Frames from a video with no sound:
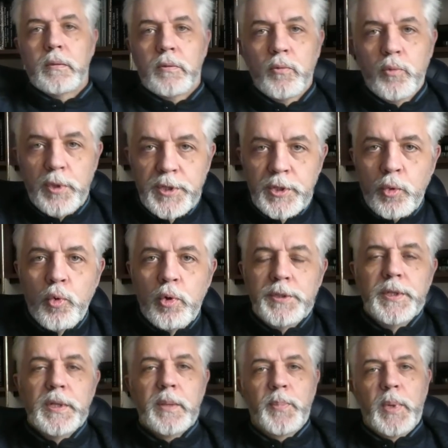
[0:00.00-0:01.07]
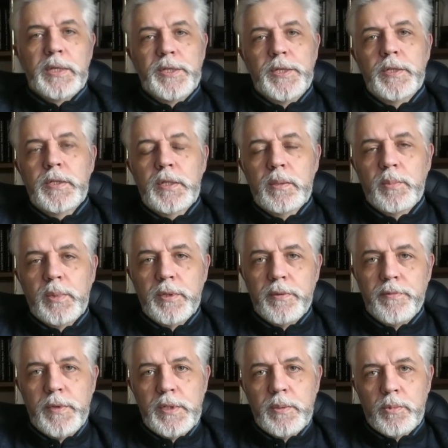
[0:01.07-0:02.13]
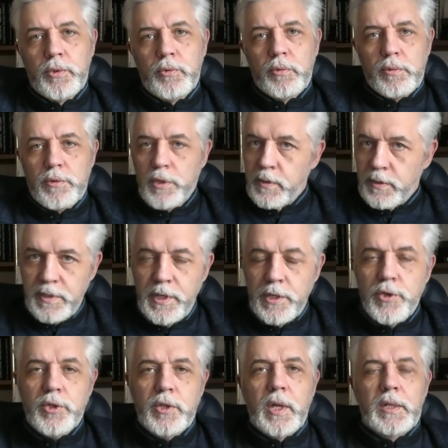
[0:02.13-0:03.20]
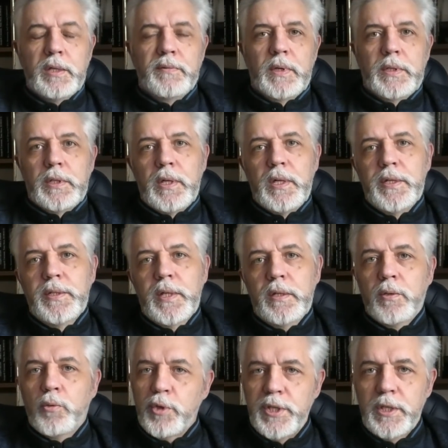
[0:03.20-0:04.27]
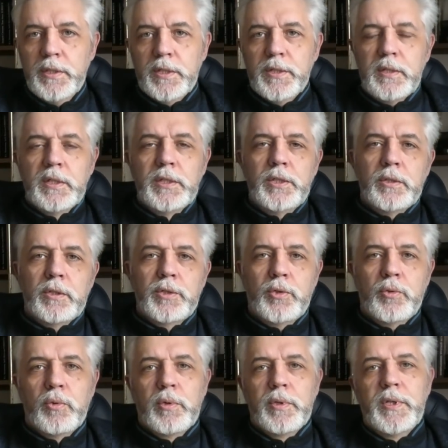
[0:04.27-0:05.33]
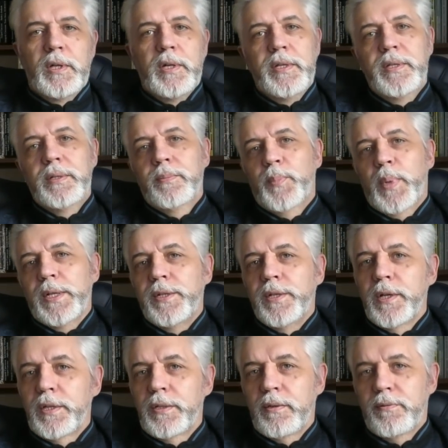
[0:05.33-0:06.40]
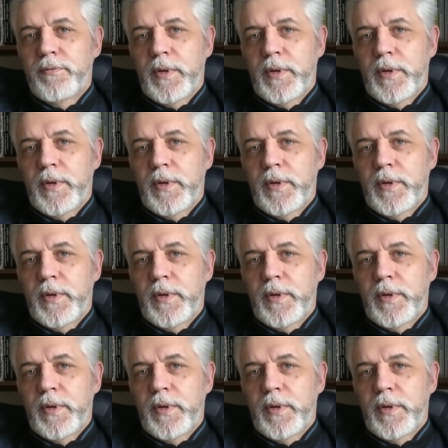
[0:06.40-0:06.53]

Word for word: Ну, исходная позиция. Мы видим, что человек не читал Ивана Ильина, но где-то слышал, что Ильин поддерживал